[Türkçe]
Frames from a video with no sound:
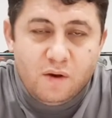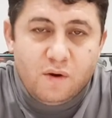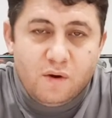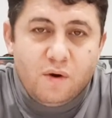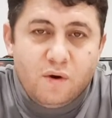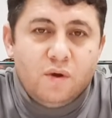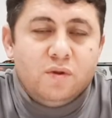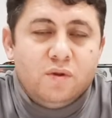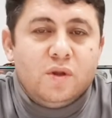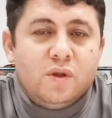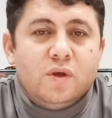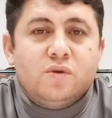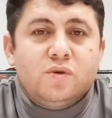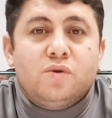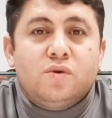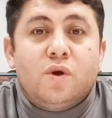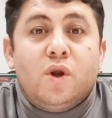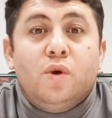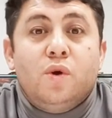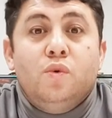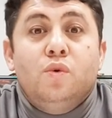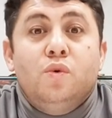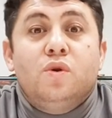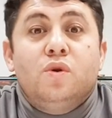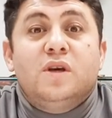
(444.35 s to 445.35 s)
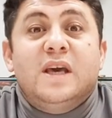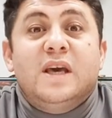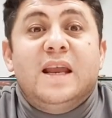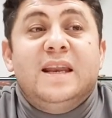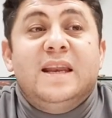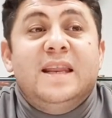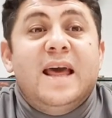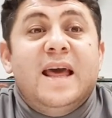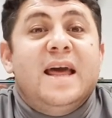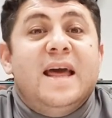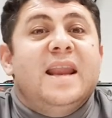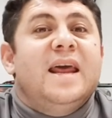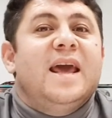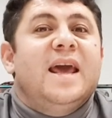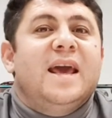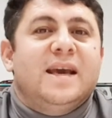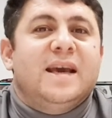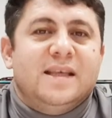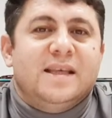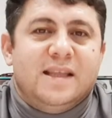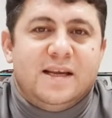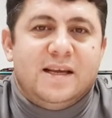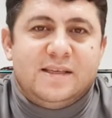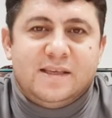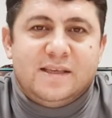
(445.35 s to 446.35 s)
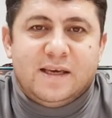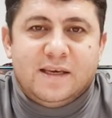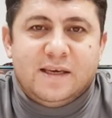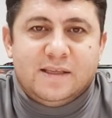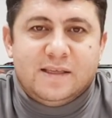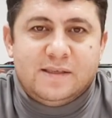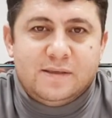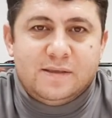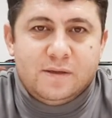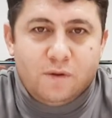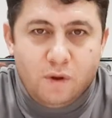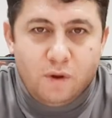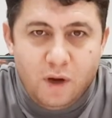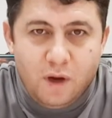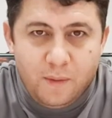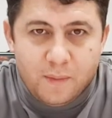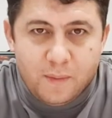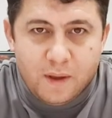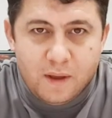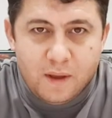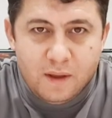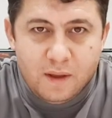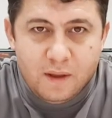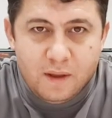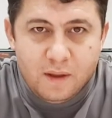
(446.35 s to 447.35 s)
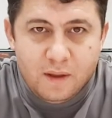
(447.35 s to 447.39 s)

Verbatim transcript: Ondan sonra ülke nereye giderse gitsin öyle mi?